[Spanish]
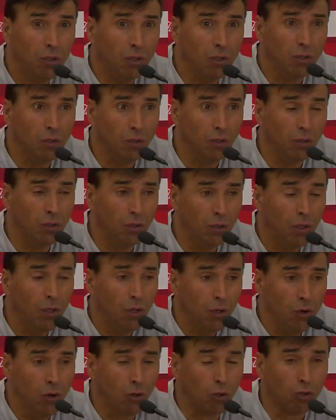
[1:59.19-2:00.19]
no,
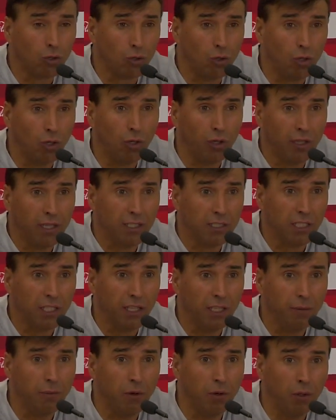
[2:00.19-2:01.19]
nos costó y
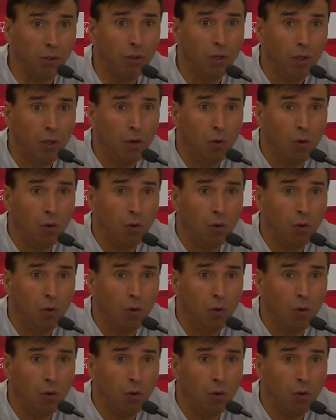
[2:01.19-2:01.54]
decidimos